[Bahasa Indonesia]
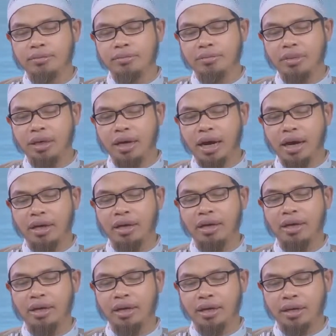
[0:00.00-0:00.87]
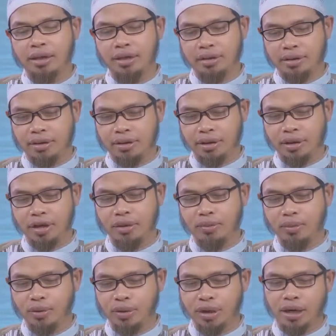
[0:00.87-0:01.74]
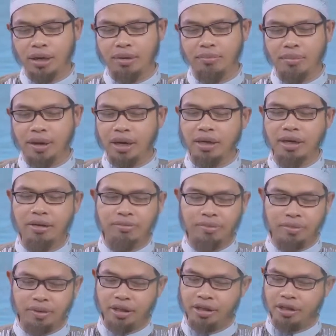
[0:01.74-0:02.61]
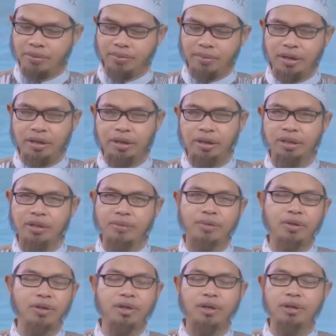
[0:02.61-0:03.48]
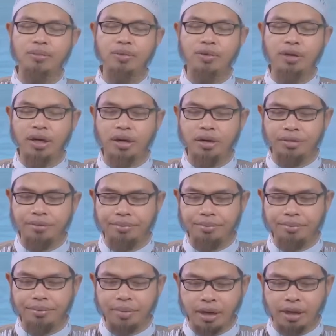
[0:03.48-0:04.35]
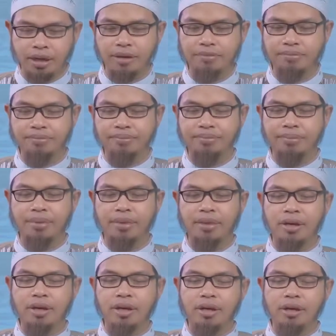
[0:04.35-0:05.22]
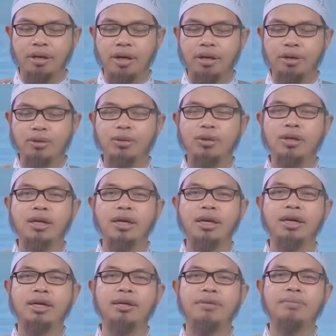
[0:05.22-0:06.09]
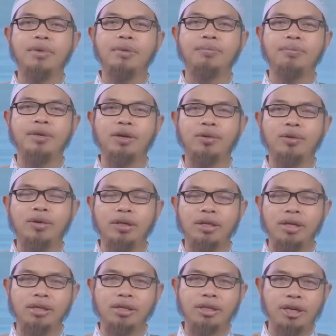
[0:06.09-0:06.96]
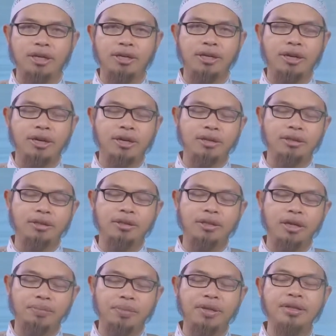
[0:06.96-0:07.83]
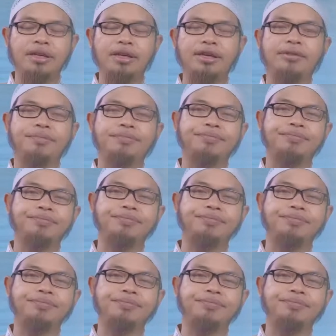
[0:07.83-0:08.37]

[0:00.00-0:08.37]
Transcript: meraih ilmu yang beragam, disiplin-disiplin ilmu yang beragam, yaitu dengan memprioritaskan yang terpenting.